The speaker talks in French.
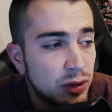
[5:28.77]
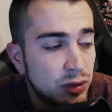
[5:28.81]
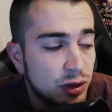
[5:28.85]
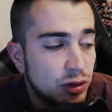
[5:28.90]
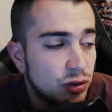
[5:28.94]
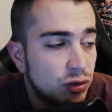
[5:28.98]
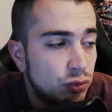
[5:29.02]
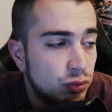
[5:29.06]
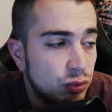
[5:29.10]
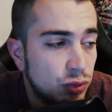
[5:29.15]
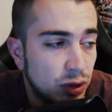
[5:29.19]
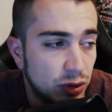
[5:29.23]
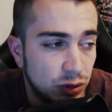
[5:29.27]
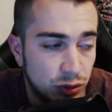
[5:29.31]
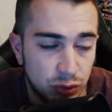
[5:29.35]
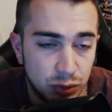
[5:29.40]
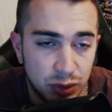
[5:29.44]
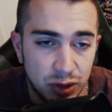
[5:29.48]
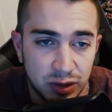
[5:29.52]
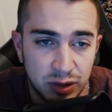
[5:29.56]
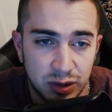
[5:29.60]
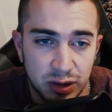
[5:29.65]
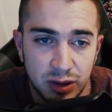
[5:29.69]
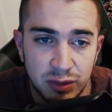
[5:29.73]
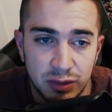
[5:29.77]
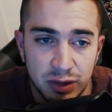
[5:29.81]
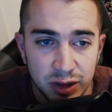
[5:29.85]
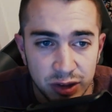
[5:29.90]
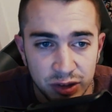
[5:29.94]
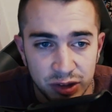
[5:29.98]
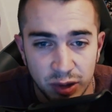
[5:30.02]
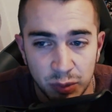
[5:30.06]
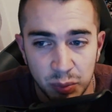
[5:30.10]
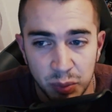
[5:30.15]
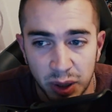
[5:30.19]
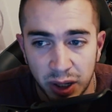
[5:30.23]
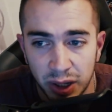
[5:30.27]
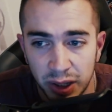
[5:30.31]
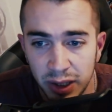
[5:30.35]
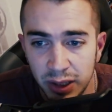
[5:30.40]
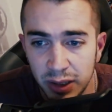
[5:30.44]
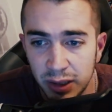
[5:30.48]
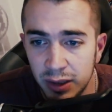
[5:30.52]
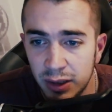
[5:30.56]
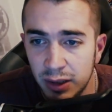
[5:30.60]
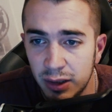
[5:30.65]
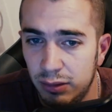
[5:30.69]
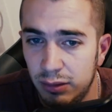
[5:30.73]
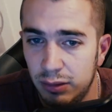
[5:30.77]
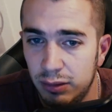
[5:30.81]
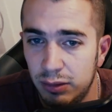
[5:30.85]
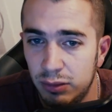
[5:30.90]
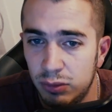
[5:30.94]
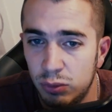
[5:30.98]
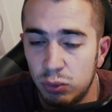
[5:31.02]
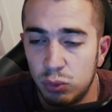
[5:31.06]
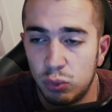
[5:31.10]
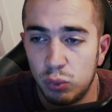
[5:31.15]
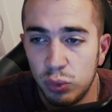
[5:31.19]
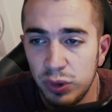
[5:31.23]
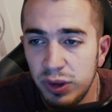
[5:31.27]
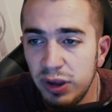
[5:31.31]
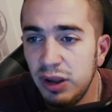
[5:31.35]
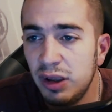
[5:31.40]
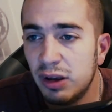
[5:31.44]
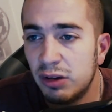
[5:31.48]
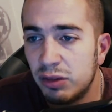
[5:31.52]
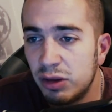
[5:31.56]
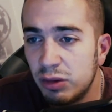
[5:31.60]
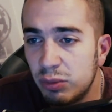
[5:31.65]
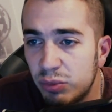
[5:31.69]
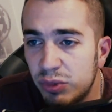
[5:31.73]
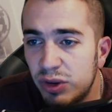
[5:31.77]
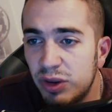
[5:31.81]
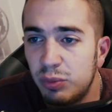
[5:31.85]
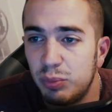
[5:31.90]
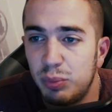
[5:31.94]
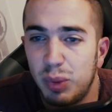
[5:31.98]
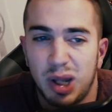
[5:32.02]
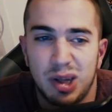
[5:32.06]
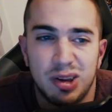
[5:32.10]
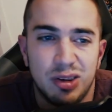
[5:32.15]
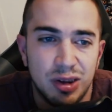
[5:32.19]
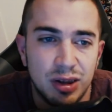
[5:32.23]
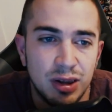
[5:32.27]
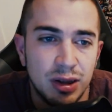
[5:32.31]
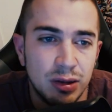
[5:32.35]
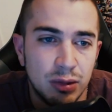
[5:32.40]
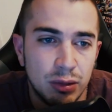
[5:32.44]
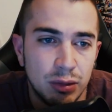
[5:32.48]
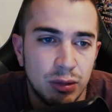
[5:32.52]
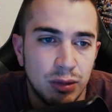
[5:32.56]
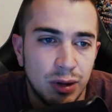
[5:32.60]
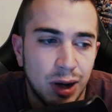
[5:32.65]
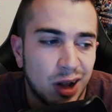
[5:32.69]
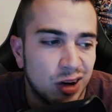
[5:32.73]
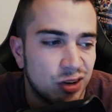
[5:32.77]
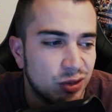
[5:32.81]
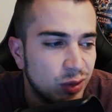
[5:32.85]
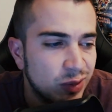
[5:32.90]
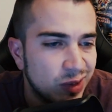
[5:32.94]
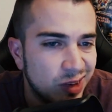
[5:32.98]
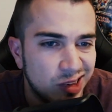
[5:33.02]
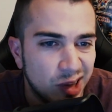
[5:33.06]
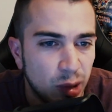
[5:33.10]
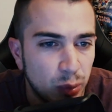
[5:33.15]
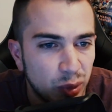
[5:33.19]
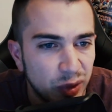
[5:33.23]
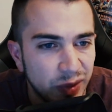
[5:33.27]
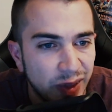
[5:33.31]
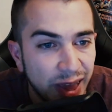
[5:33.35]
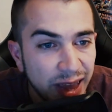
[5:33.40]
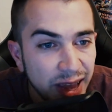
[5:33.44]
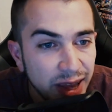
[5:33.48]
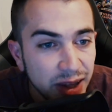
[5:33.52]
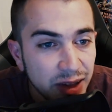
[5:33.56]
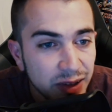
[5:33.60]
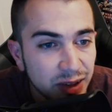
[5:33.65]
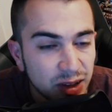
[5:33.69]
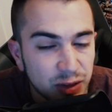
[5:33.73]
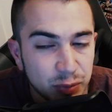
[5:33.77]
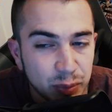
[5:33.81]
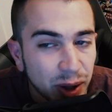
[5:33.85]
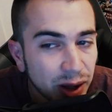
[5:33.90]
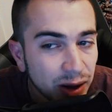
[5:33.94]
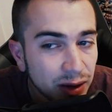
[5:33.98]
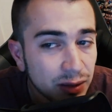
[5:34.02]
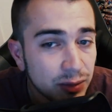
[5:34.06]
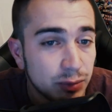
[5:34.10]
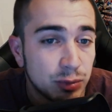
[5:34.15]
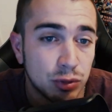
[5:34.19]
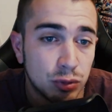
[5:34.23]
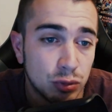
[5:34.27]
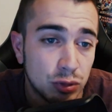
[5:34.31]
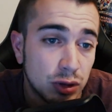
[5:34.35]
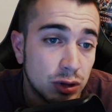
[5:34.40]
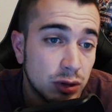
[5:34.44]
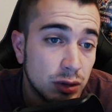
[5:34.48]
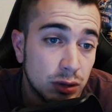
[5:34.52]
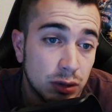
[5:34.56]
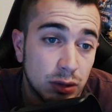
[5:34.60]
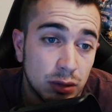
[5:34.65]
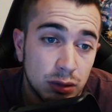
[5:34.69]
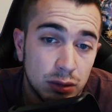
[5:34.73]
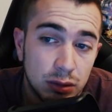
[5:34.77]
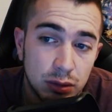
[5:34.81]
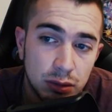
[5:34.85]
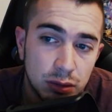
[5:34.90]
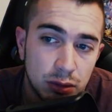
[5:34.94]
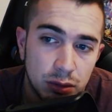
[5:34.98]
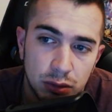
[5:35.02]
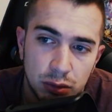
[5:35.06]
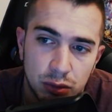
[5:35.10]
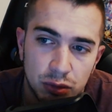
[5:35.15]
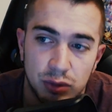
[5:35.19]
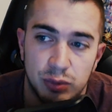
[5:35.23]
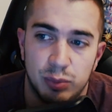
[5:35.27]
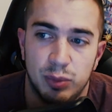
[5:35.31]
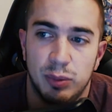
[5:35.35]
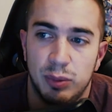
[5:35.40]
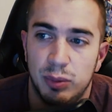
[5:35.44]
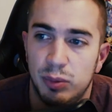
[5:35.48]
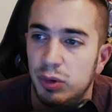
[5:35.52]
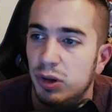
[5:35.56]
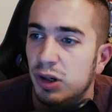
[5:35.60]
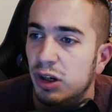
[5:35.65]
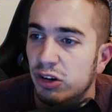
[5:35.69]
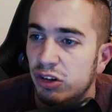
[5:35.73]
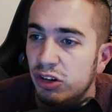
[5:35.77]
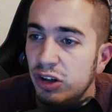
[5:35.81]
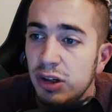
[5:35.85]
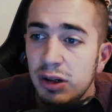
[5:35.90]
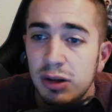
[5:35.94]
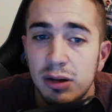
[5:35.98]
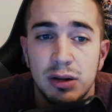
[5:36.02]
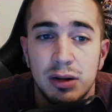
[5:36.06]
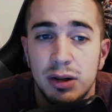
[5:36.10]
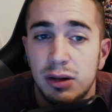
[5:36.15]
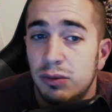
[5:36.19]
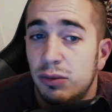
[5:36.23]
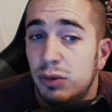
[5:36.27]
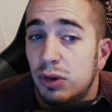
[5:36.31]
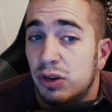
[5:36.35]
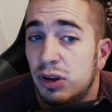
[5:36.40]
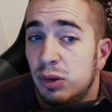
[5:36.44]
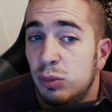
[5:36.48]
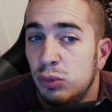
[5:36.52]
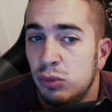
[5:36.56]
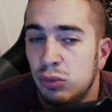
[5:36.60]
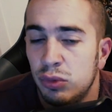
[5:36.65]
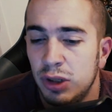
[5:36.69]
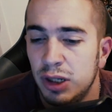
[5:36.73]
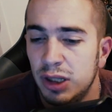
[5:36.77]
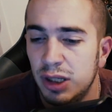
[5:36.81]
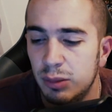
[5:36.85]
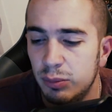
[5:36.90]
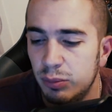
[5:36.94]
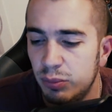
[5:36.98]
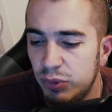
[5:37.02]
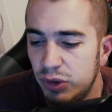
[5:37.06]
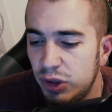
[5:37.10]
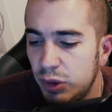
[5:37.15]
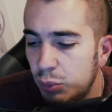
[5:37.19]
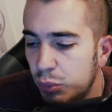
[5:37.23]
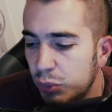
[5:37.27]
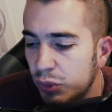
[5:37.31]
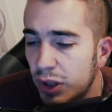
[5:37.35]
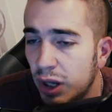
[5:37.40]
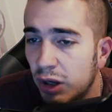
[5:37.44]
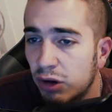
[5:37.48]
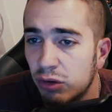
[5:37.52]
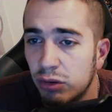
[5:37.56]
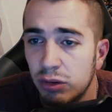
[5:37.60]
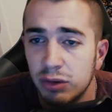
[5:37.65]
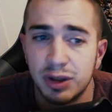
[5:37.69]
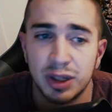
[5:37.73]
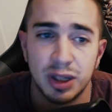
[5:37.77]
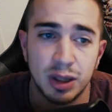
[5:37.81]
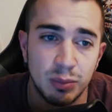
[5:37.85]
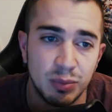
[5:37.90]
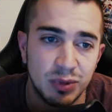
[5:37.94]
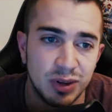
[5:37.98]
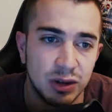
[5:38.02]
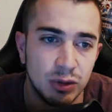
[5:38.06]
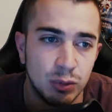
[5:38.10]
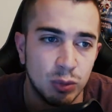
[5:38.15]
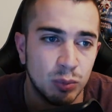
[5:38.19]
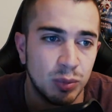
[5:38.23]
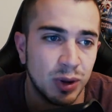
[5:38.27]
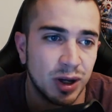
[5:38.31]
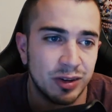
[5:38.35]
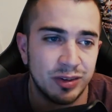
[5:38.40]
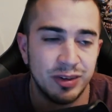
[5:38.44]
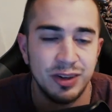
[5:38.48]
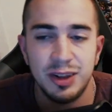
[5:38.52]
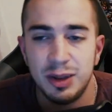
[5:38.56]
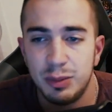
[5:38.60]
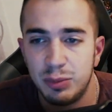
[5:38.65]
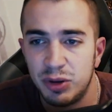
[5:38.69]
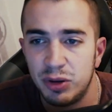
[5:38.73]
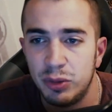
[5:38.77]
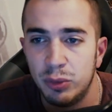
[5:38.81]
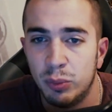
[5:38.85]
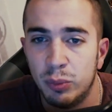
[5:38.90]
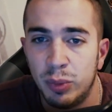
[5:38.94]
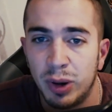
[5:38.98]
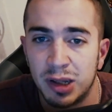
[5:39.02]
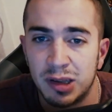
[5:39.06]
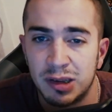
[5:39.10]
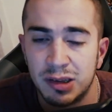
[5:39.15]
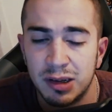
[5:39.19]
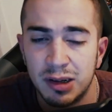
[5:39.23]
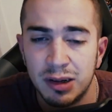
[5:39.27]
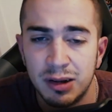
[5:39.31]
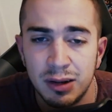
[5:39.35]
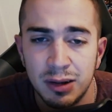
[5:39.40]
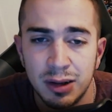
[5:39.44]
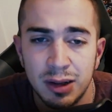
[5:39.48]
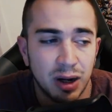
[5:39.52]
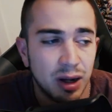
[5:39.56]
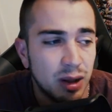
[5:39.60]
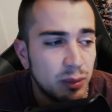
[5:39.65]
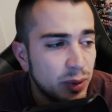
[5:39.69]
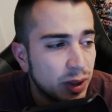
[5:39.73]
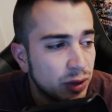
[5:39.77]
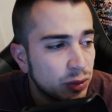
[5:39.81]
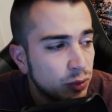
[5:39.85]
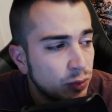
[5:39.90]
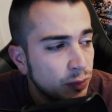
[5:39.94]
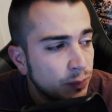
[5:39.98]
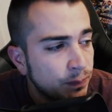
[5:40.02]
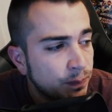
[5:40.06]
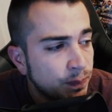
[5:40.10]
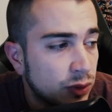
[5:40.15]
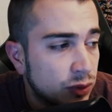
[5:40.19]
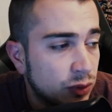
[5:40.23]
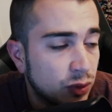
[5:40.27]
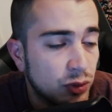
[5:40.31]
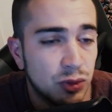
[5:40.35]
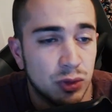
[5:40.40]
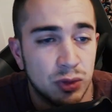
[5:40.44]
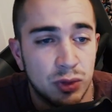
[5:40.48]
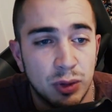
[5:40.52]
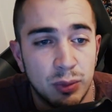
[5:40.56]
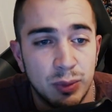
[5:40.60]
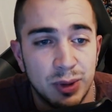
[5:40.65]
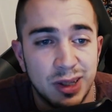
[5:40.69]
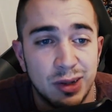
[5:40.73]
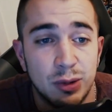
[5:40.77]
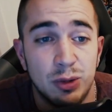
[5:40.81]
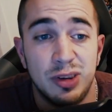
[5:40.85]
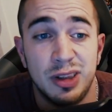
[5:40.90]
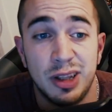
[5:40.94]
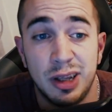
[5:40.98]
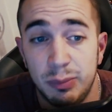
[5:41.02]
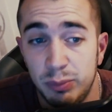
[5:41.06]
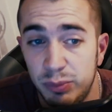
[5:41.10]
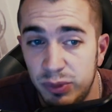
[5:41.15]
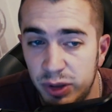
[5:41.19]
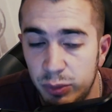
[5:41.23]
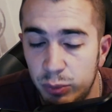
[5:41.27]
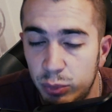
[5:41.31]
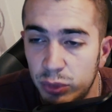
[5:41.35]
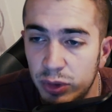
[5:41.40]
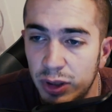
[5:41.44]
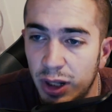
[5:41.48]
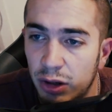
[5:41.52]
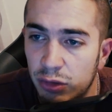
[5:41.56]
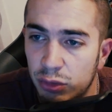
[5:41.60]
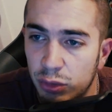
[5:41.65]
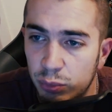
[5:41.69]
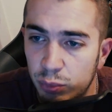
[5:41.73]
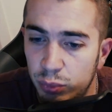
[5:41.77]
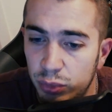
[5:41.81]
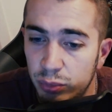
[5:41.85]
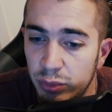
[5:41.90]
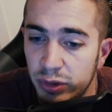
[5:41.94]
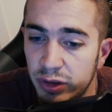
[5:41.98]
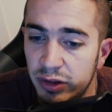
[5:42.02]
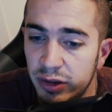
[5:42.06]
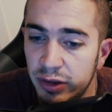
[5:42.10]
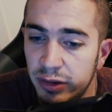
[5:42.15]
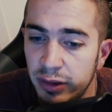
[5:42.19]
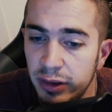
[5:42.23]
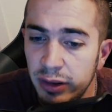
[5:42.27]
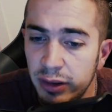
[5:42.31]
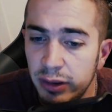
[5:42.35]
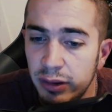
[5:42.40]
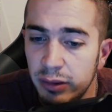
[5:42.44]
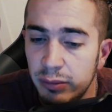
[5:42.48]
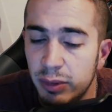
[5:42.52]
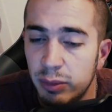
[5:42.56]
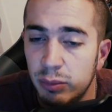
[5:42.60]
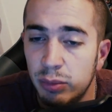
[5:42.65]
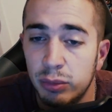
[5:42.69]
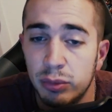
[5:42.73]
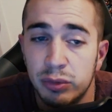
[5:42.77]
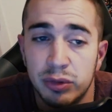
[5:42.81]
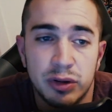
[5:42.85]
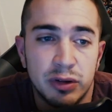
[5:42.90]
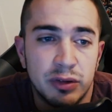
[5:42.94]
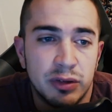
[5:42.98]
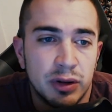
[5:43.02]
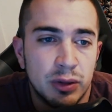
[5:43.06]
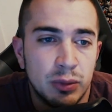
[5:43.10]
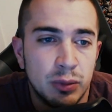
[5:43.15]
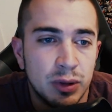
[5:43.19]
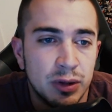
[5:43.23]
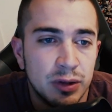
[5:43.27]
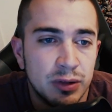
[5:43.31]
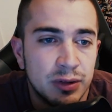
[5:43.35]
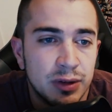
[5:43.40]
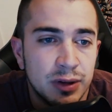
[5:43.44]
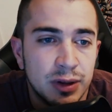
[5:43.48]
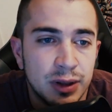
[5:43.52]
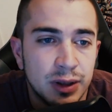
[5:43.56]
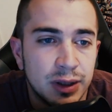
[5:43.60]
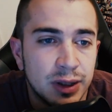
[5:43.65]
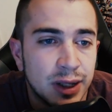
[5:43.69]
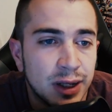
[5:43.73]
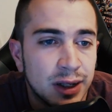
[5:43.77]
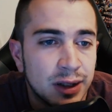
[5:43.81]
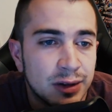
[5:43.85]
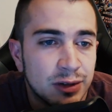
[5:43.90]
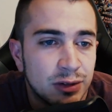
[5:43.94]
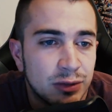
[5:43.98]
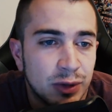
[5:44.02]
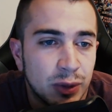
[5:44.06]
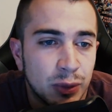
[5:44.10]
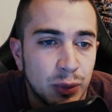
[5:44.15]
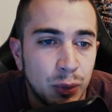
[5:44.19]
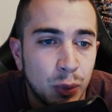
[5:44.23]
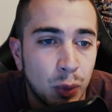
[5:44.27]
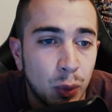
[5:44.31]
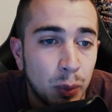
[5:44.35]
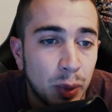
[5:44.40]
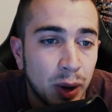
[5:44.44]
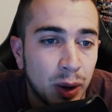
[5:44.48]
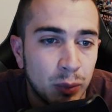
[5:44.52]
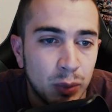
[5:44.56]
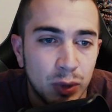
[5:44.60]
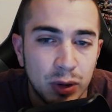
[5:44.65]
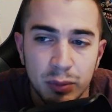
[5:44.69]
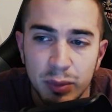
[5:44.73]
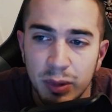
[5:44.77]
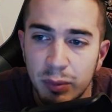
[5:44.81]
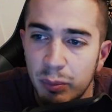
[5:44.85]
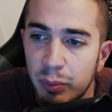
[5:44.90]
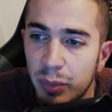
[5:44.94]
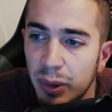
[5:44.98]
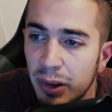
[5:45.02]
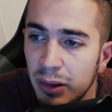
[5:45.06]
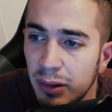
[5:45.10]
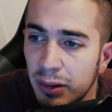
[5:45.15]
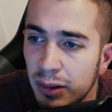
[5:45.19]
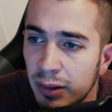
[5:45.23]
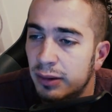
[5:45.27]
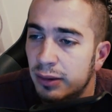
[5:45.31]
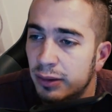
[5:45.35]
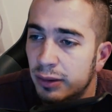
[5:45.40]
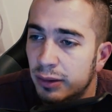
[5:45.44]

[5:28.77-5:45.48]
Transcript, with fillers: Ça, je vous, les, en avais déjà parlé. Euh, donc oui, il y avait une petite partie de l'argent des abonnés, n'est-ce pas Parce que ça, euh, j'ai pas me le cacher, hein. forcément tu gagnes un petit peu d'argent, t'as des petits dons par-ci, des petits dons par-ça, par-là, pardon. Euh, de temps en temps, bah, t'as aussi un petit peu d'argent de publicité, hein. mais bon, ça c'est quoi C'est 15, 20 euros par mois, même pas.